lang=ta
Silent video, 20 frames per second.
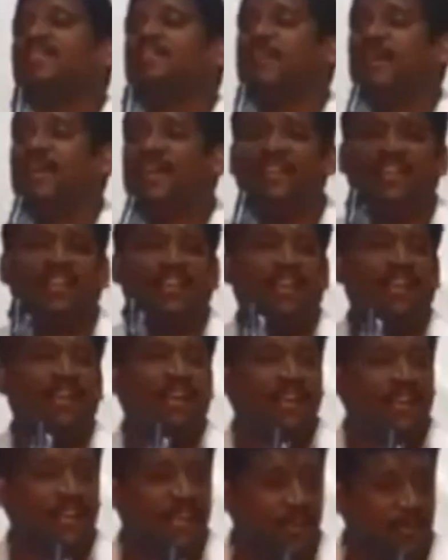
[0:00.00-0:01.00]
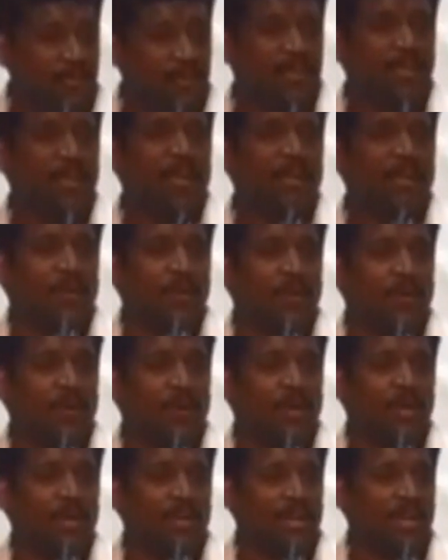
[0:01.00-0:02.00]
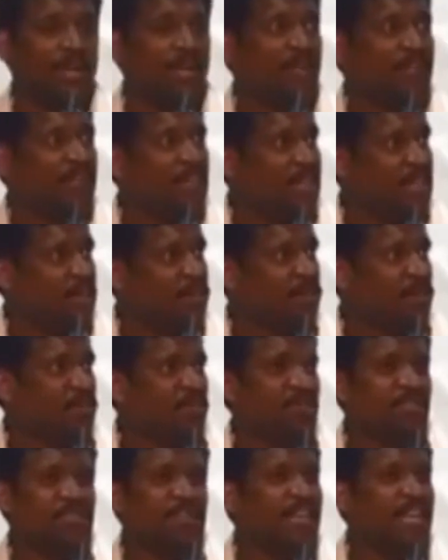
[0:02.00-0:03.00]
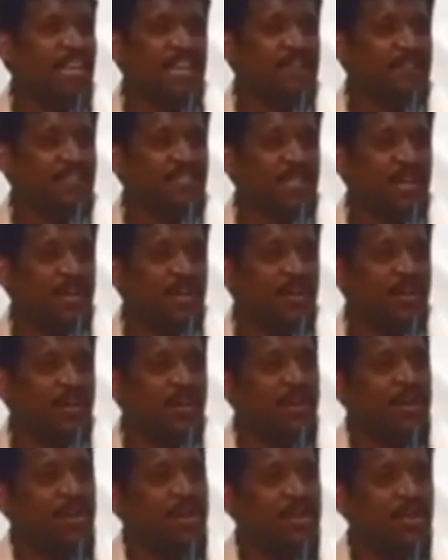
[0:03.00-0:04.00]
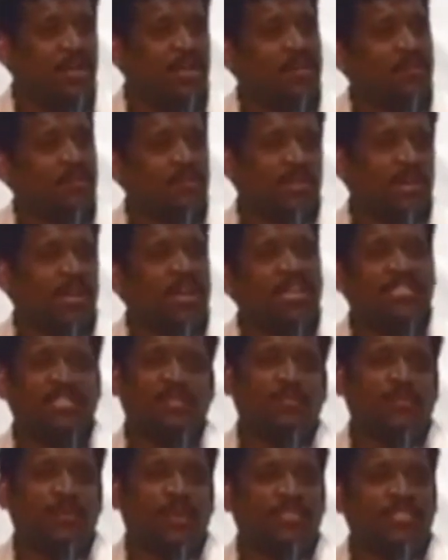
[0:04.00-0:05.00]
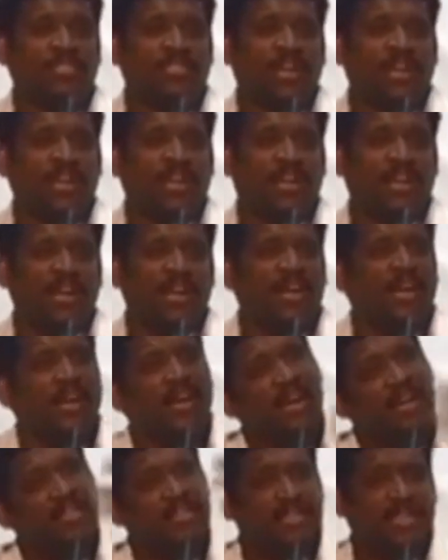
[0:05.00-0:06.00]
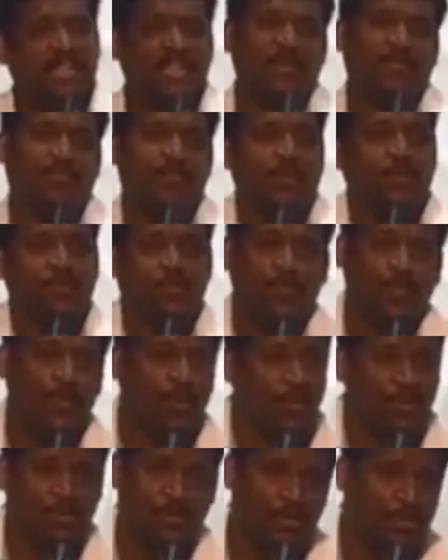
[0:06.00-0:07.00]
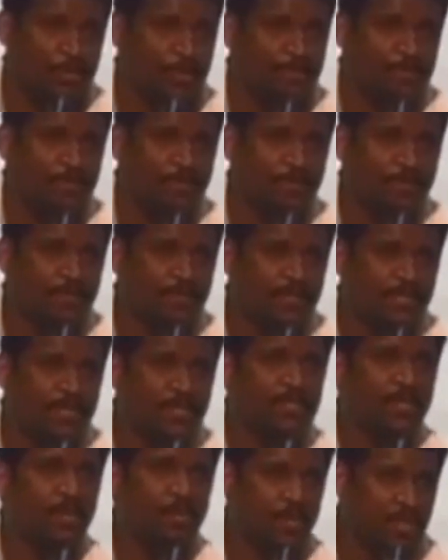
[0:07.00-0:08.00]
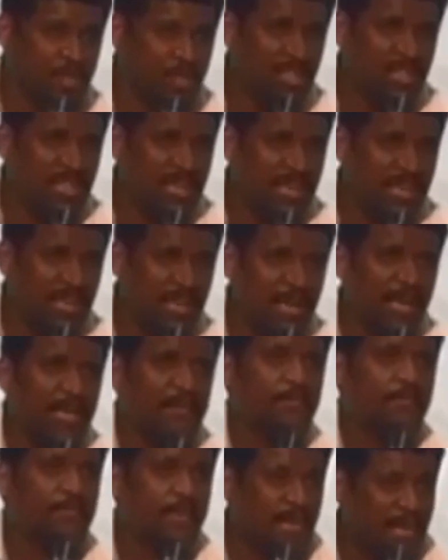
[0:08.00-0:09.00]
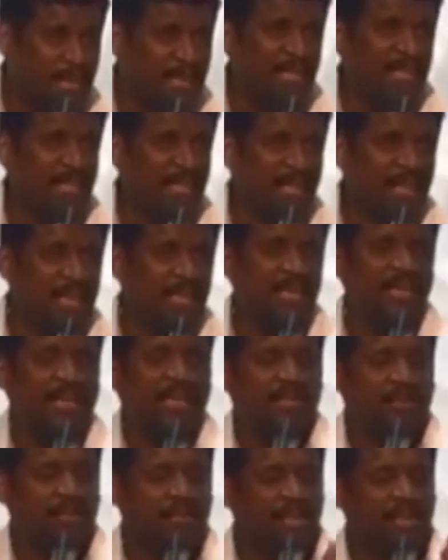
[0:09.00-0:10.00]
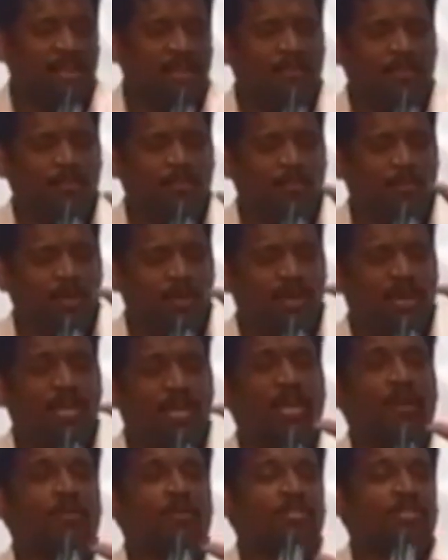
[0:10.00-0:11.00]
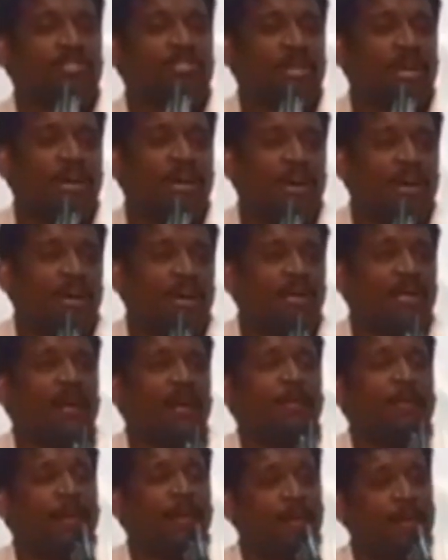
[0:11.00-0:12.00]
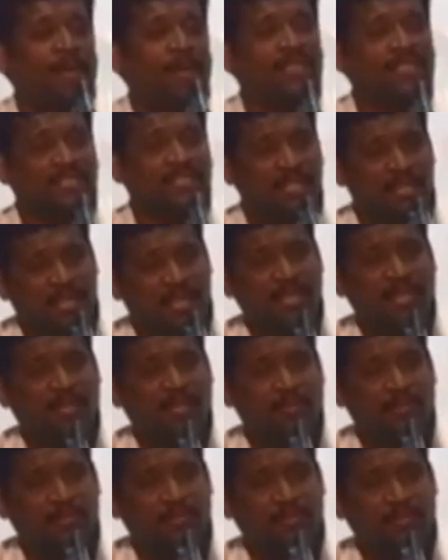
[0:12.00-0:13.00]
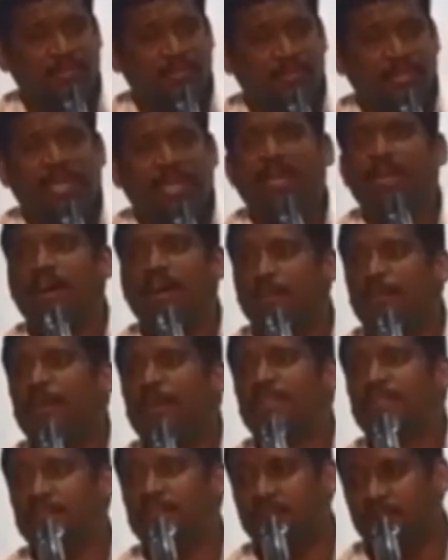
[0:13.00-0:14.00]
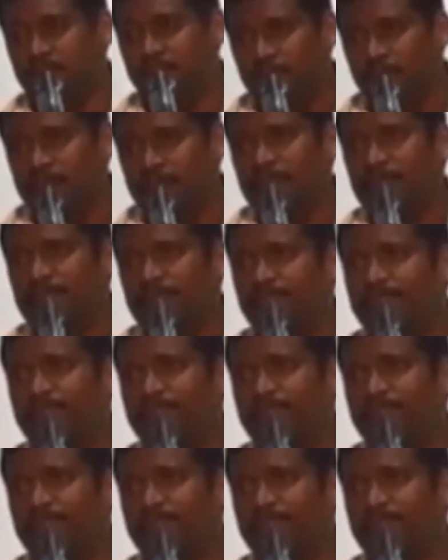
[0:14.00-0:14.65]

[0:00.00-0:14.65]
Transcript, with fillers: அந்த மழை நீரை கையில் பட்டாலோ இல்லை வெளியே கொண்டு வந்து வெயிலில் வச்சாலோ ரெண்டு மூணு நாள் அஞ்சு மூ அஞ்சு நாளில் அது கெட்டு போய் புழு வந்துடும் ஸோ புரிஞ்சுக்கங்க மழை நீரை தினமும் ஒரு லிட்டர் குடிச்சா எப்பேற்பட்ட சிறுநீரகமும் தன்னை காப்பாற்றிக்கும்